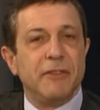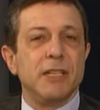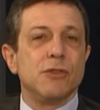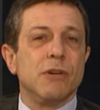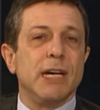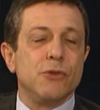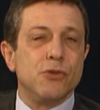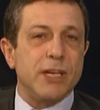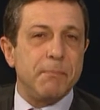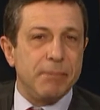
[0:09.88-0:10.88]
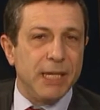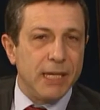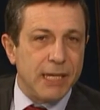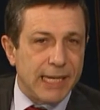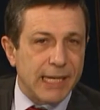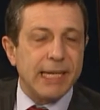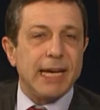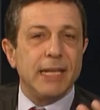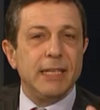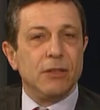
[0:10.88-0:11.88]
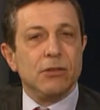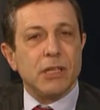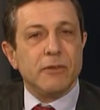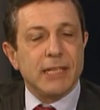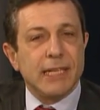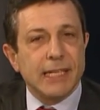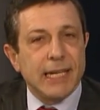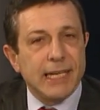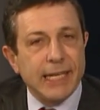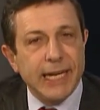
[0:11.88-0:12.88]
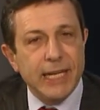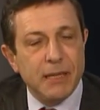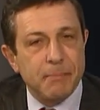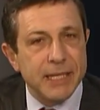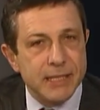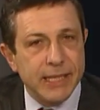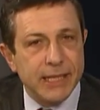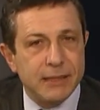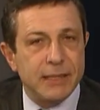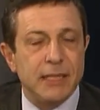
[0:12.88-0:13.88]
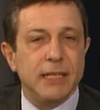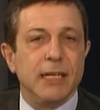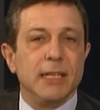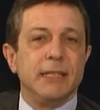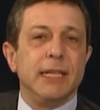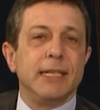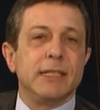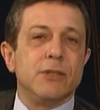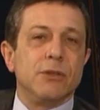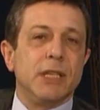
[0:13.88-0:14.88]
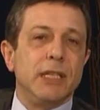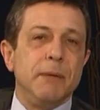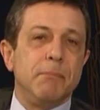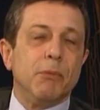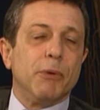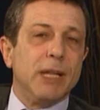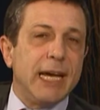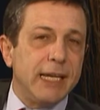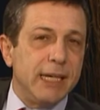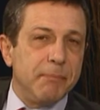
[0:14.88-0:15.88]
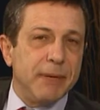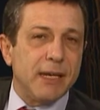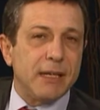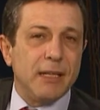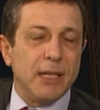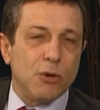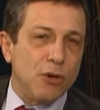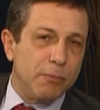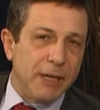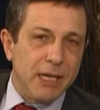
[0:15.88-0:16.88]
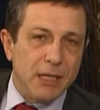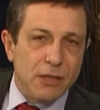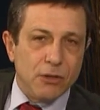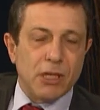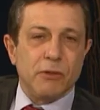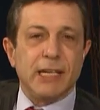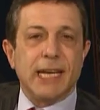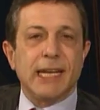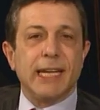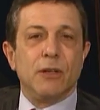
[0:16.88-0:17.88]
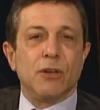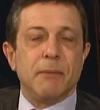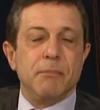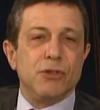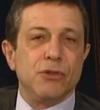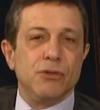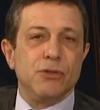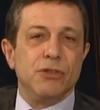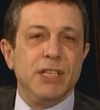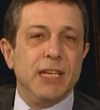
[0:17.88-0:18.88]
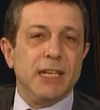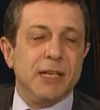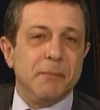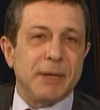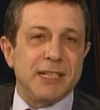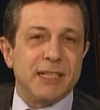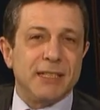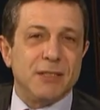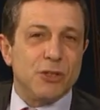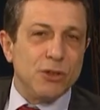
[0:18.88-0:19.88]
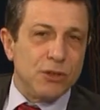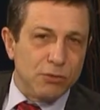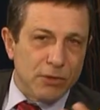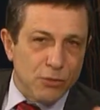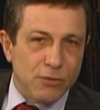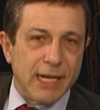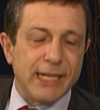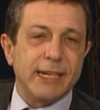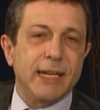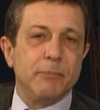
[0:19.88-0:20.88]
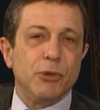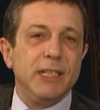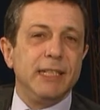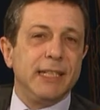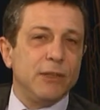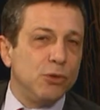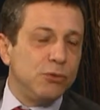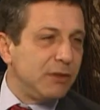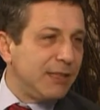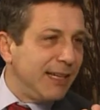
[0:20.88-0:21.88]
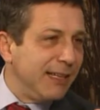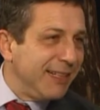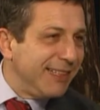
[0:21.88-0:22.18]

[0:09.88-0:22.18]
mi riferisco a Giuseppe Gargani, l'onorevole Gargani che è il presidente della delegazione dei popolari per l'Europa. L'onorevole Gargani non ha bisogno di eh, presentazioni, una lunga carriera politica tutta